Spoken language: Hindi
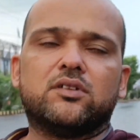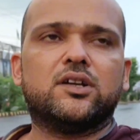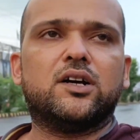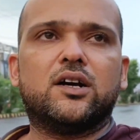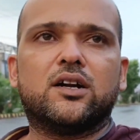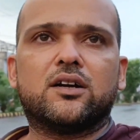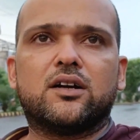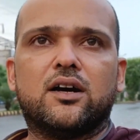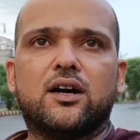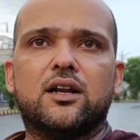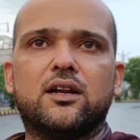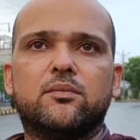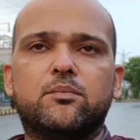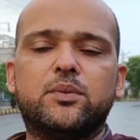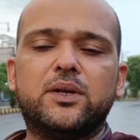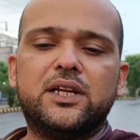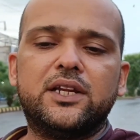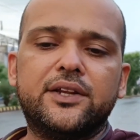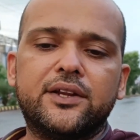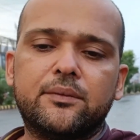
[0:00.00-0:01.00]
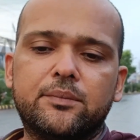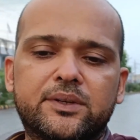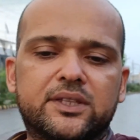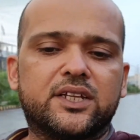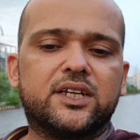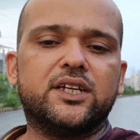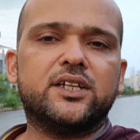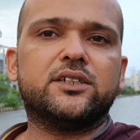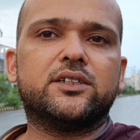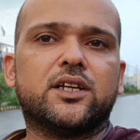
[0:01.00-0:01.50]
यार कल बिल्ली ने
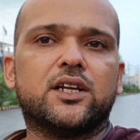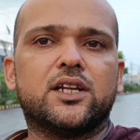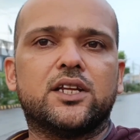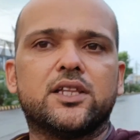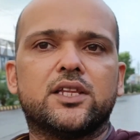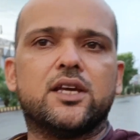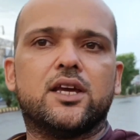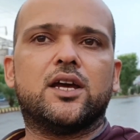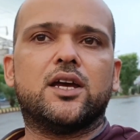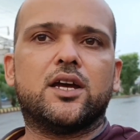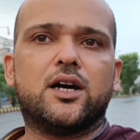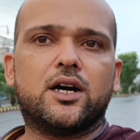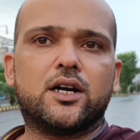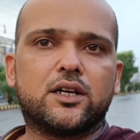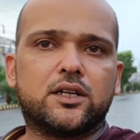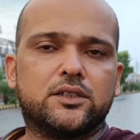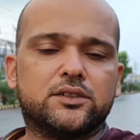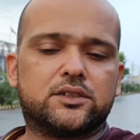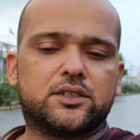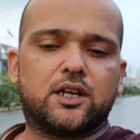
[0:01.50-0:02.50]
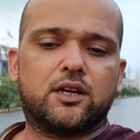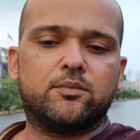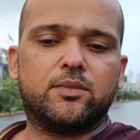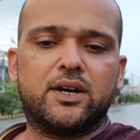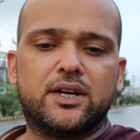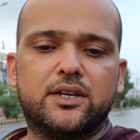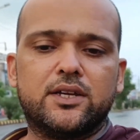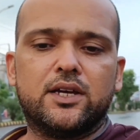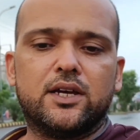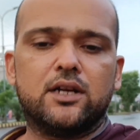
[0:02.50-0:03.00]
पता ही नहीं चलने दिया यार किस टाइम
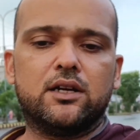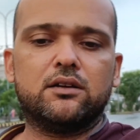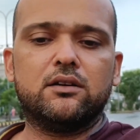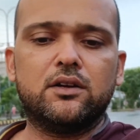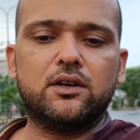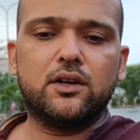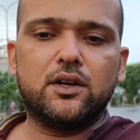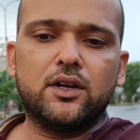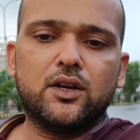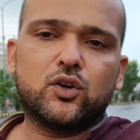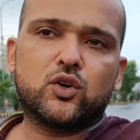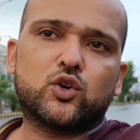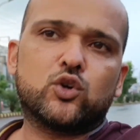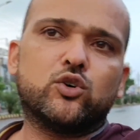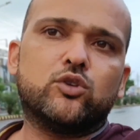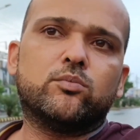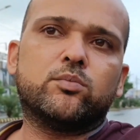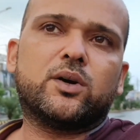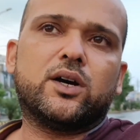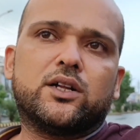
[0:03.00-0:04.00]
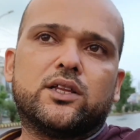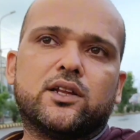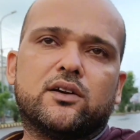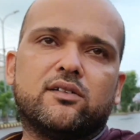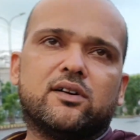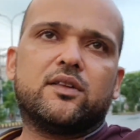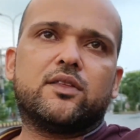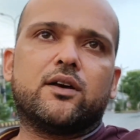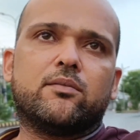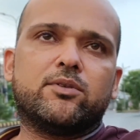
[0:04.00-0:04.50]
आई है रूम का
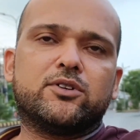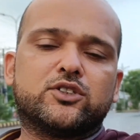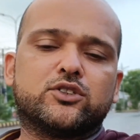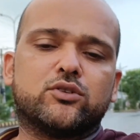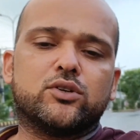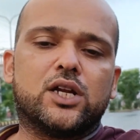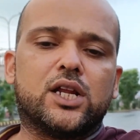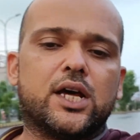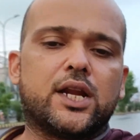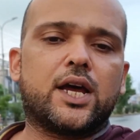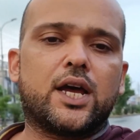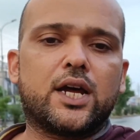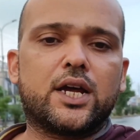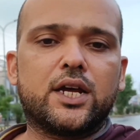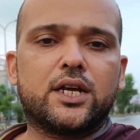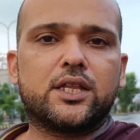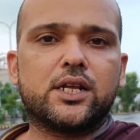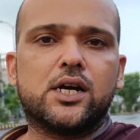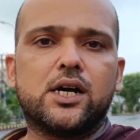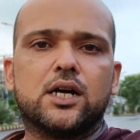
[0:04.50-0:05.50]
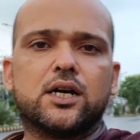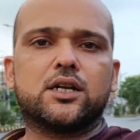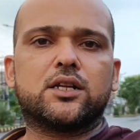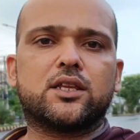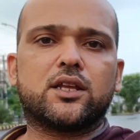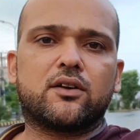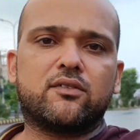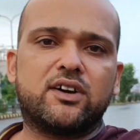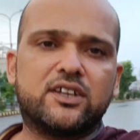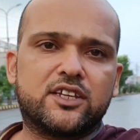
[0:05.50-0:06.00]
दरवाज़ा बस खुला रह गया था अगर
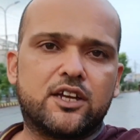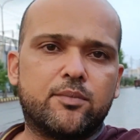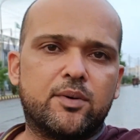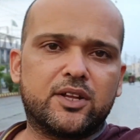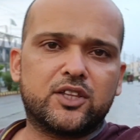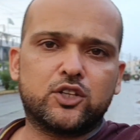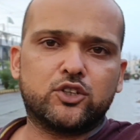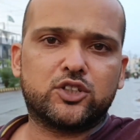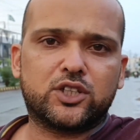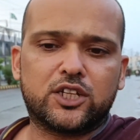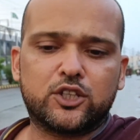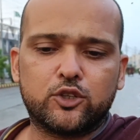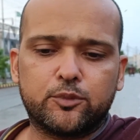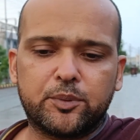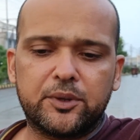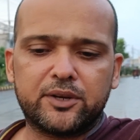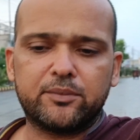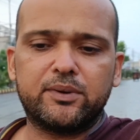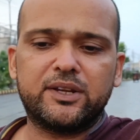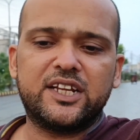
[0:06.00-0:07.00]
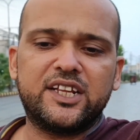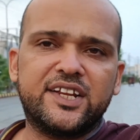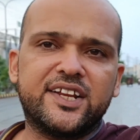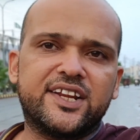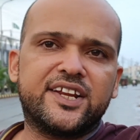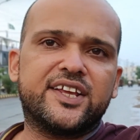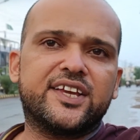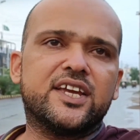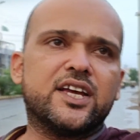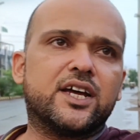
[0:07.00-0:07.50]
दरवाज़ा बंद होता तो फिर बिल्ली
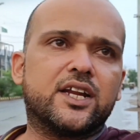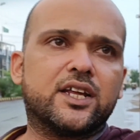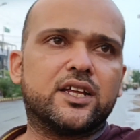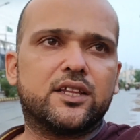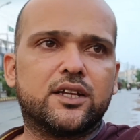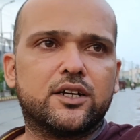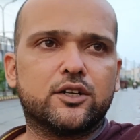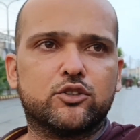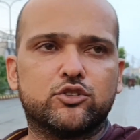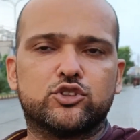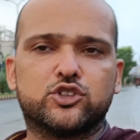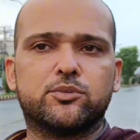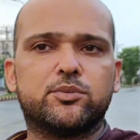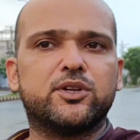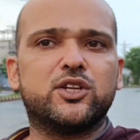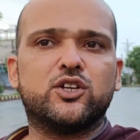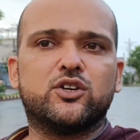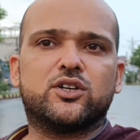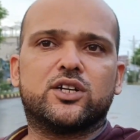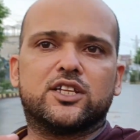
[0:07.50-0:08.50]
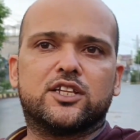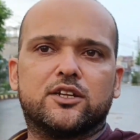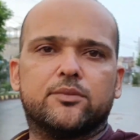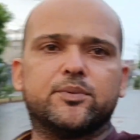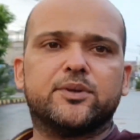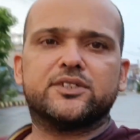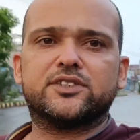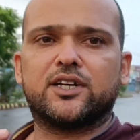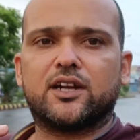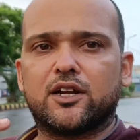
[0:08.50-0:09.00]
ने नहीं आना था कुछ भी नहीं होना था
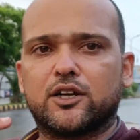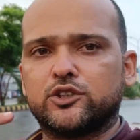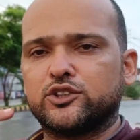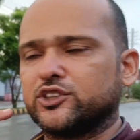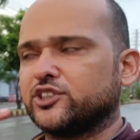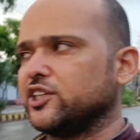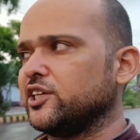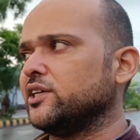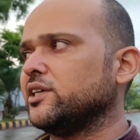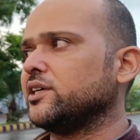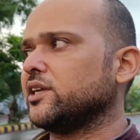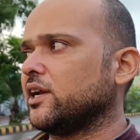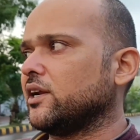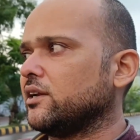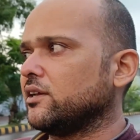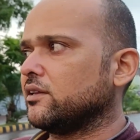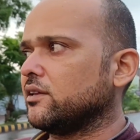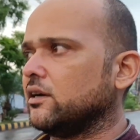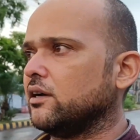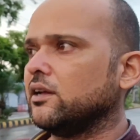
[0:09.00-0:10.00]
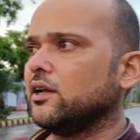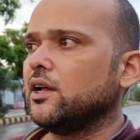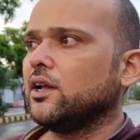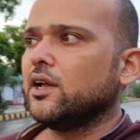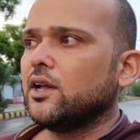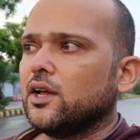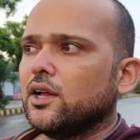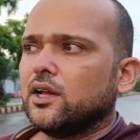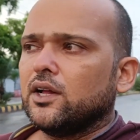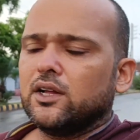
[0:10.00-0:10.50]
फिर सारा कुछ ठीक रहना था
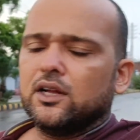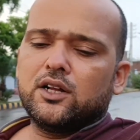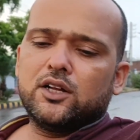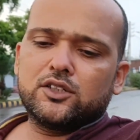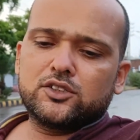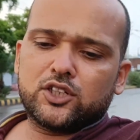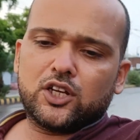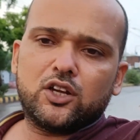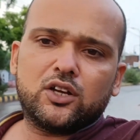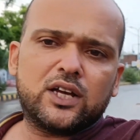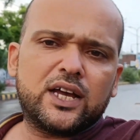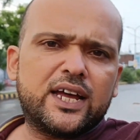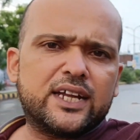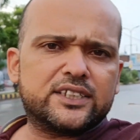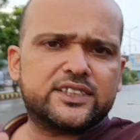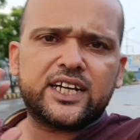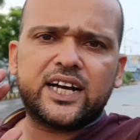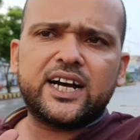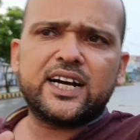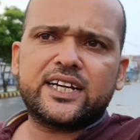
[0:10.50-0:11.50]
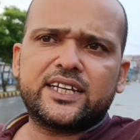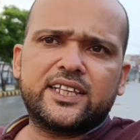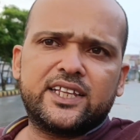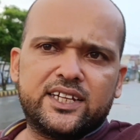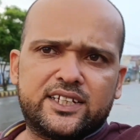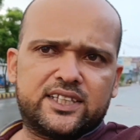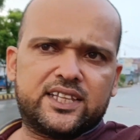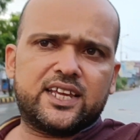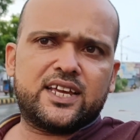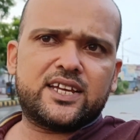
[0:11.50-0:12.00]
चलो खैर जाके
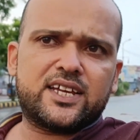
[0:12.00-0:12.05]
देखते